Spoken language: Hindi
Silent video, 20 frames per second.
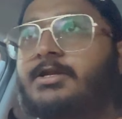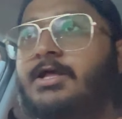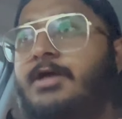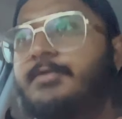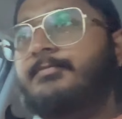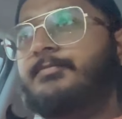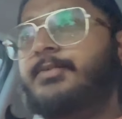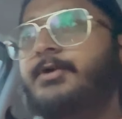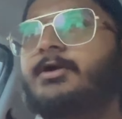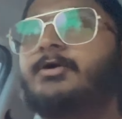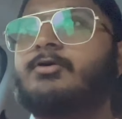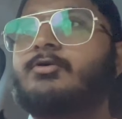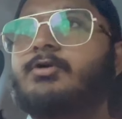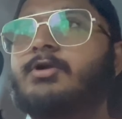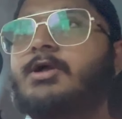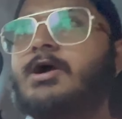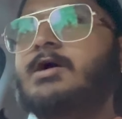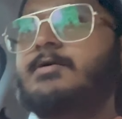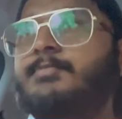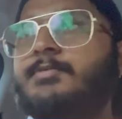टाइम पे क्योंकि
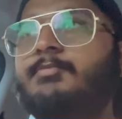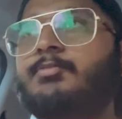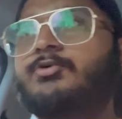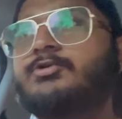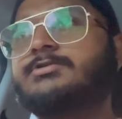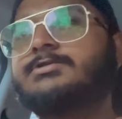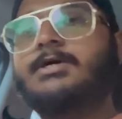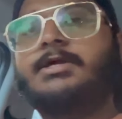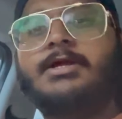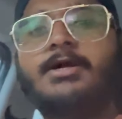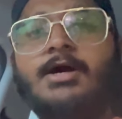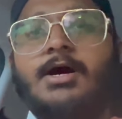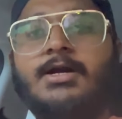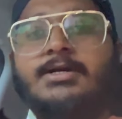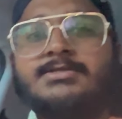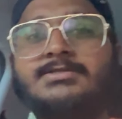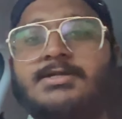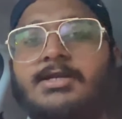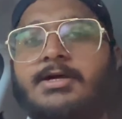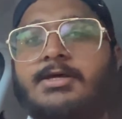यहाँ पे बहुत सारी
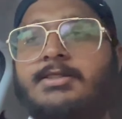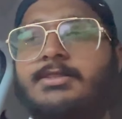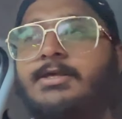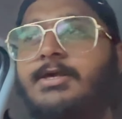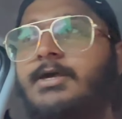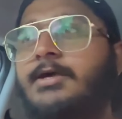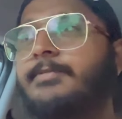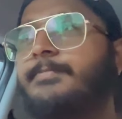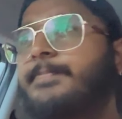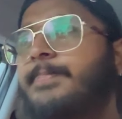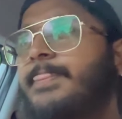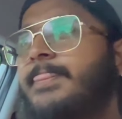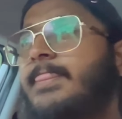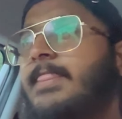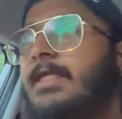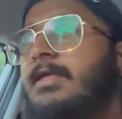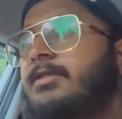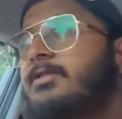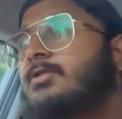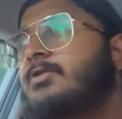कार्ड्स लगती हैं
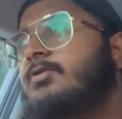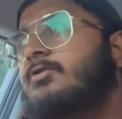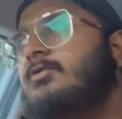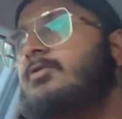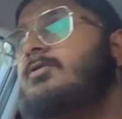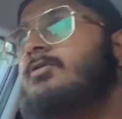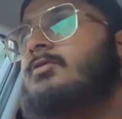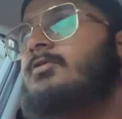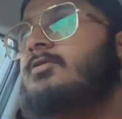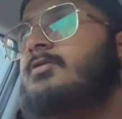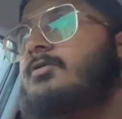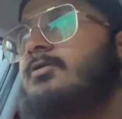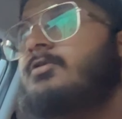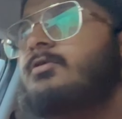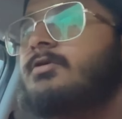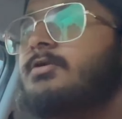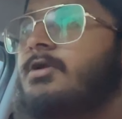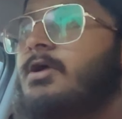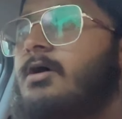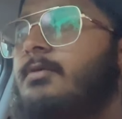तो
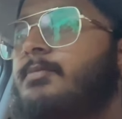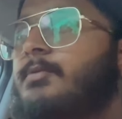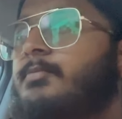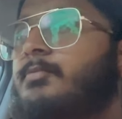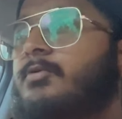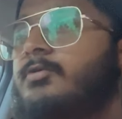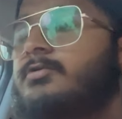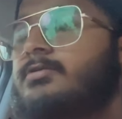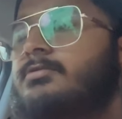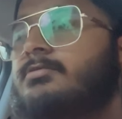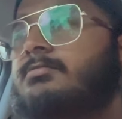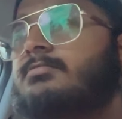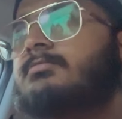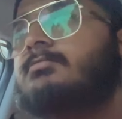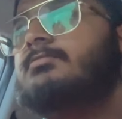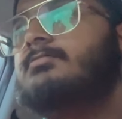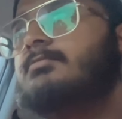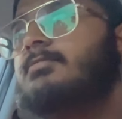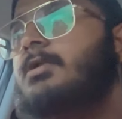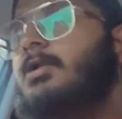यहाँ पे बहुत
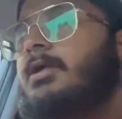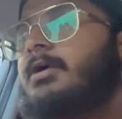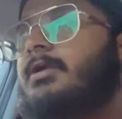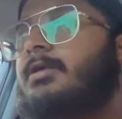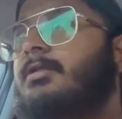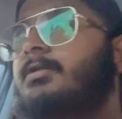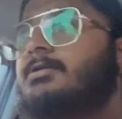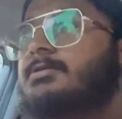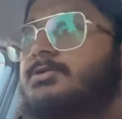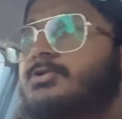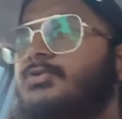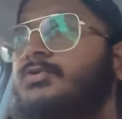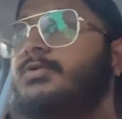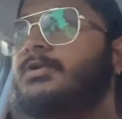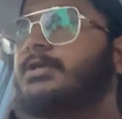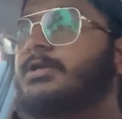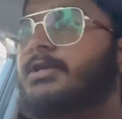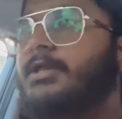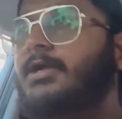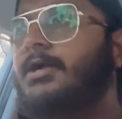मतलब कि
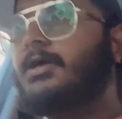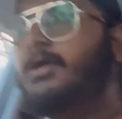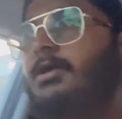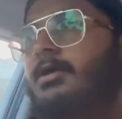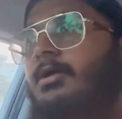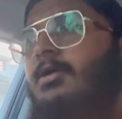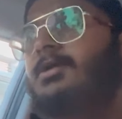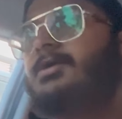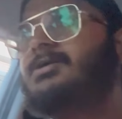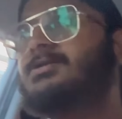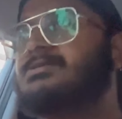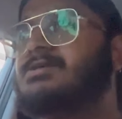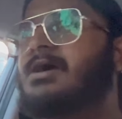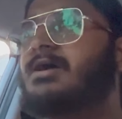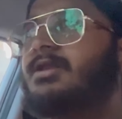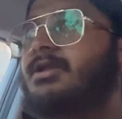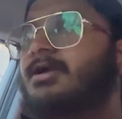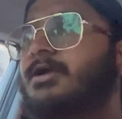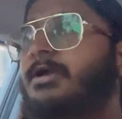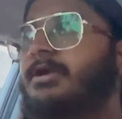ज़रूरी नहीं है
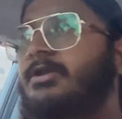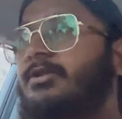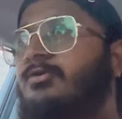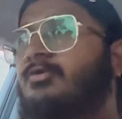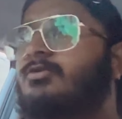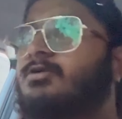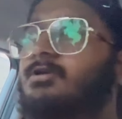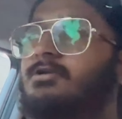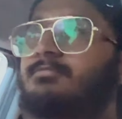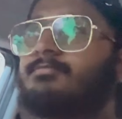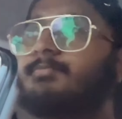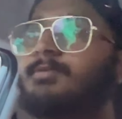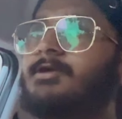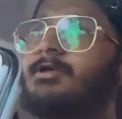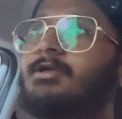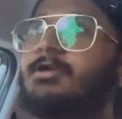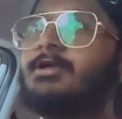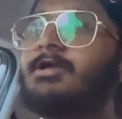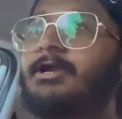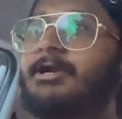सारे गेड़ी रूट पे
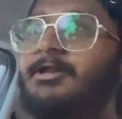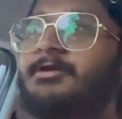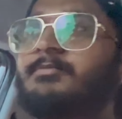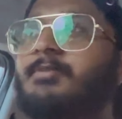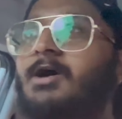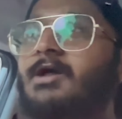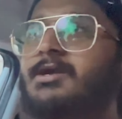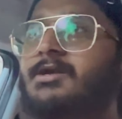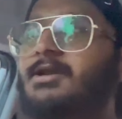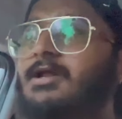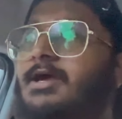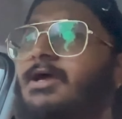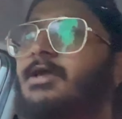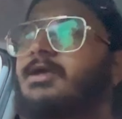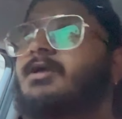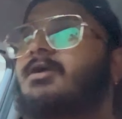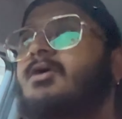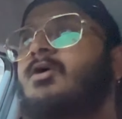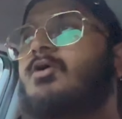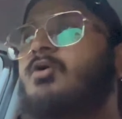ही गेड़ी मारने आए
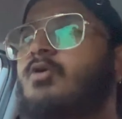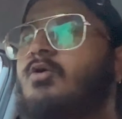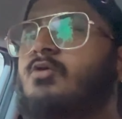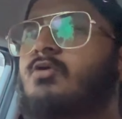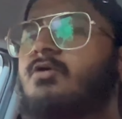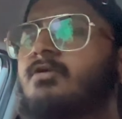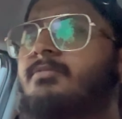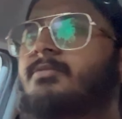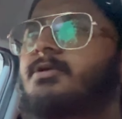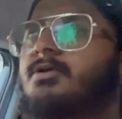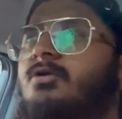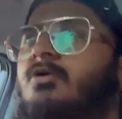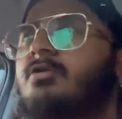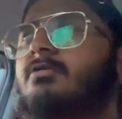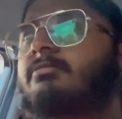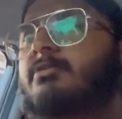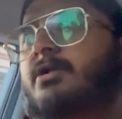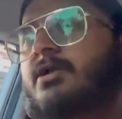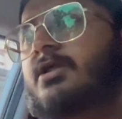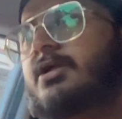और भी
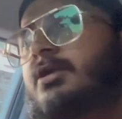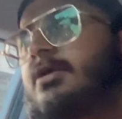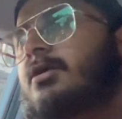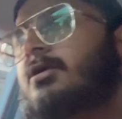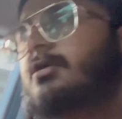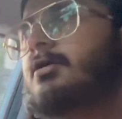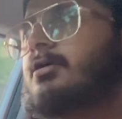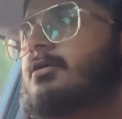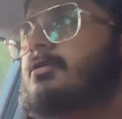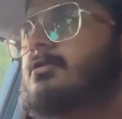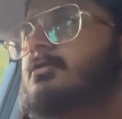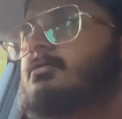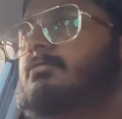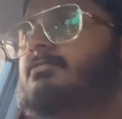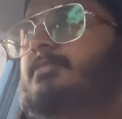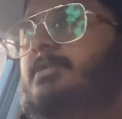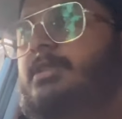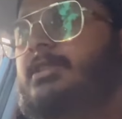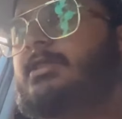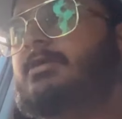नॉर्मली
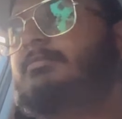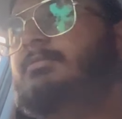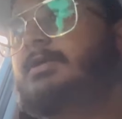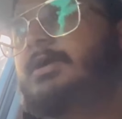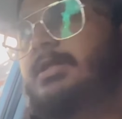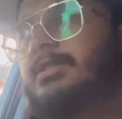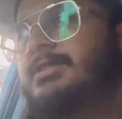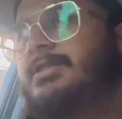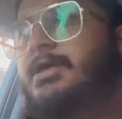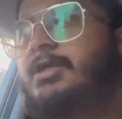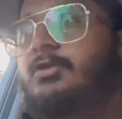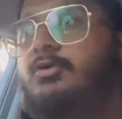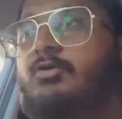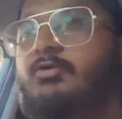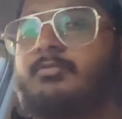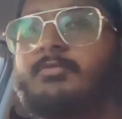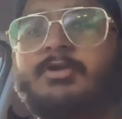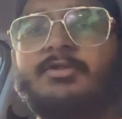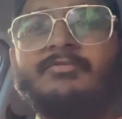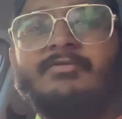बंदे भी आते हैं
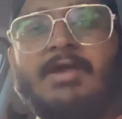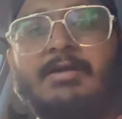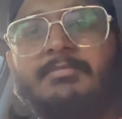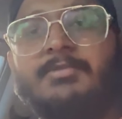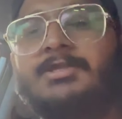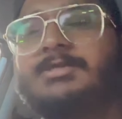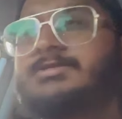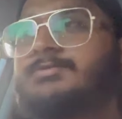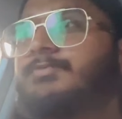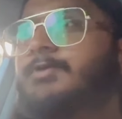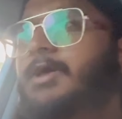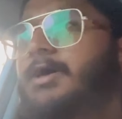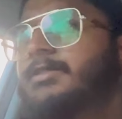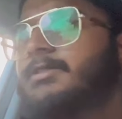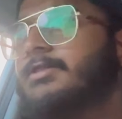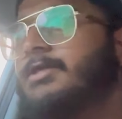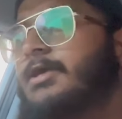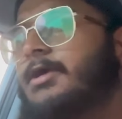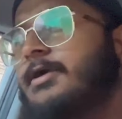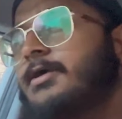नॉर्मली फैमिलीज भी
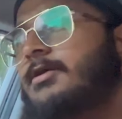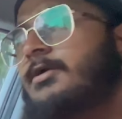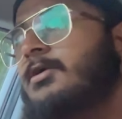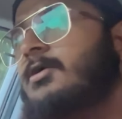आती हैं